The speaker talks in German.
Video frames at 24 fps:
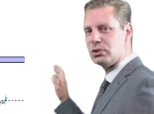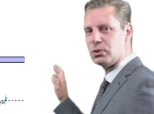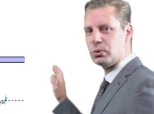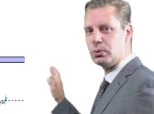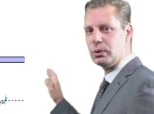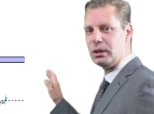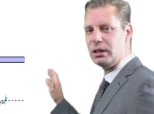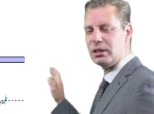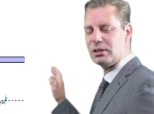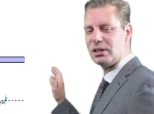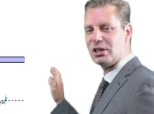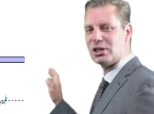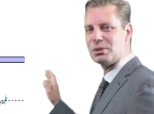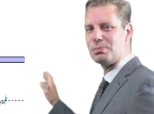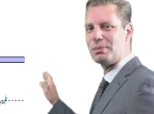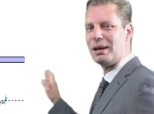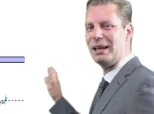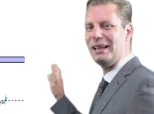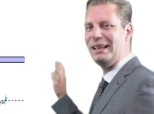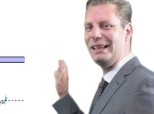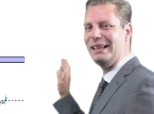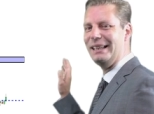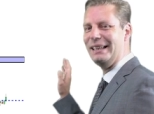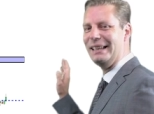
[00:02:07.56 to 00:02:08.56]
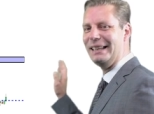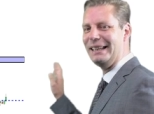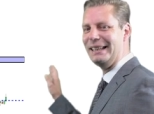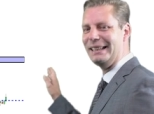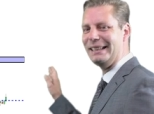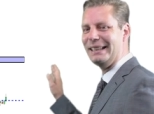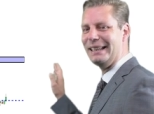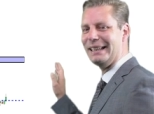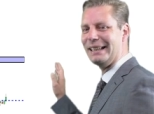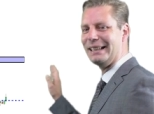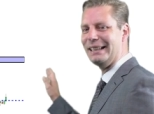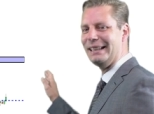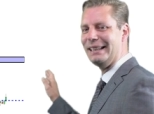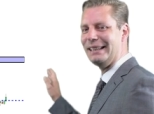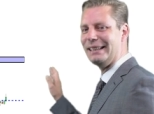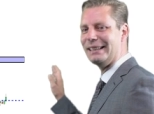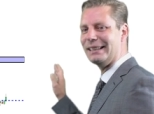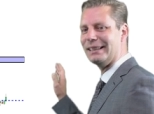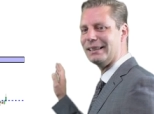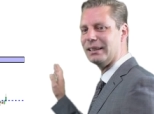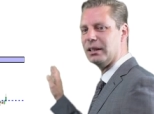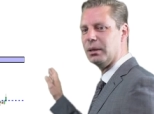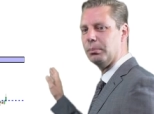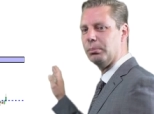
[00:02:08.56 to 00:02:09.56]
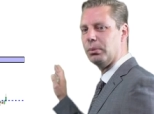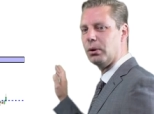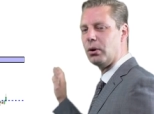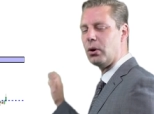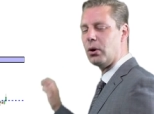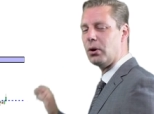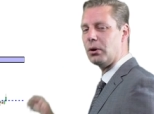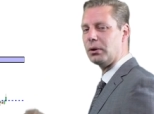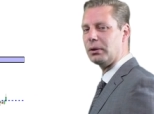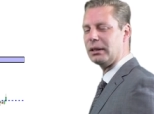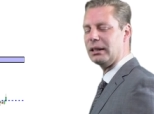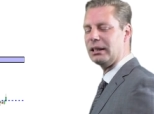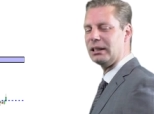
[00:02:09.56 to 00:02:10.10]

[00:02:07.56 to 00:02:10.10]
zunächst erstmal lediglich gebrochen,